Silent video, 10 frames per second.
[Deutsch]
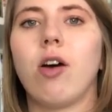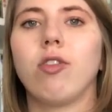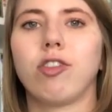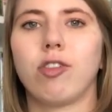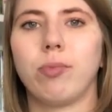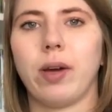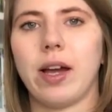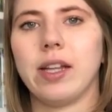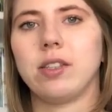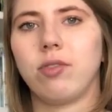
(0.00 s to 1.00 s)
auch schon
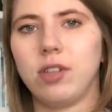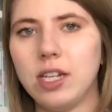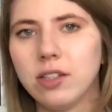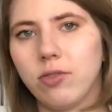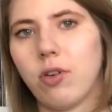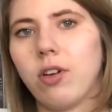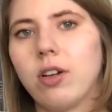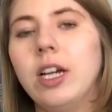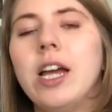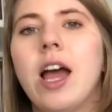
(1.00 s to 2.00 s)
bereits für für diese Woche